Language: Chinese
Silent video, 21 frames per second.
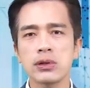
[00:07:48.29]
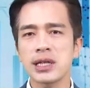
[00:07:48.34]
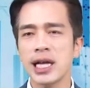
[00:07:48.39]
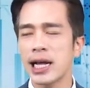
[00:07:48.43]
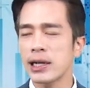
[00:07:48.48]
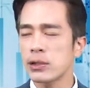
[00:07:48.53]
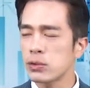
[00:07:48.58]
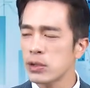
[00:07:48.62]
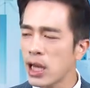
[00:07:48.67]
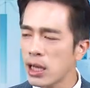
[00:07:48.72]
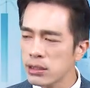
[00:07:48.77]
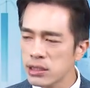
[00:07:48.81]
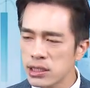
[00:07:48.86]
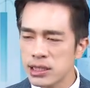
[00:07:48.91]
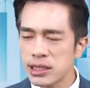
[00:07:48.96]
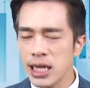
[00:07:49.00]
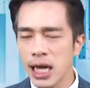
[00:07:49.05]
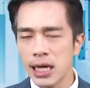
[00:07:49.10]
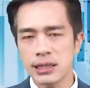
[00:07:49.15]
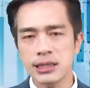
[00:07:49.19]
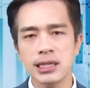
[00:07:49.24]
台股要
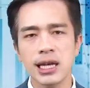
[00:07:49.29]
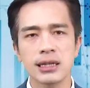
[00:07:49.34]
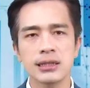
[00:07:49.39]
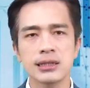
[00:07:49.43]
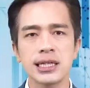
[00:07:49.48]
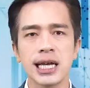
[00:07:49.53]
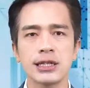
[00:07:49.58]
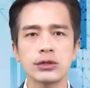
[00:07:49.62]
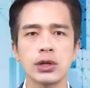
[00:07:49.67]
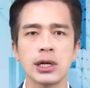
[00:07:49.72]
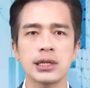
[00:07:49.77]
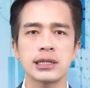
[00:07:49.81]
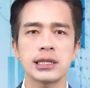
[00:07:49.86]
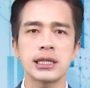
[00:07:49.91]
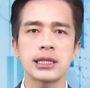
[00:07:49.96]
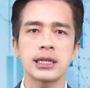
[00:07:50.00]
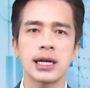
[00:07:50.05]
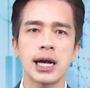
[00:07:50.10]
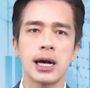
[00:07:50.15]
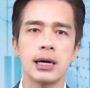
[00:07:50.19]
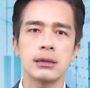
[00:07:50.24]
向上再创
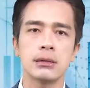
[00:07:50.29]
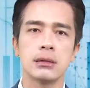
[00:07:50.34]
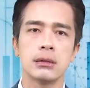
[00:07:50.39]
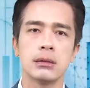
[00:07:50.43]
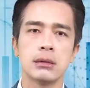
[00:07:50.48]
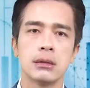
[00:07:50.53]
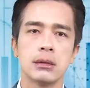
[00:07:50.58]
新高，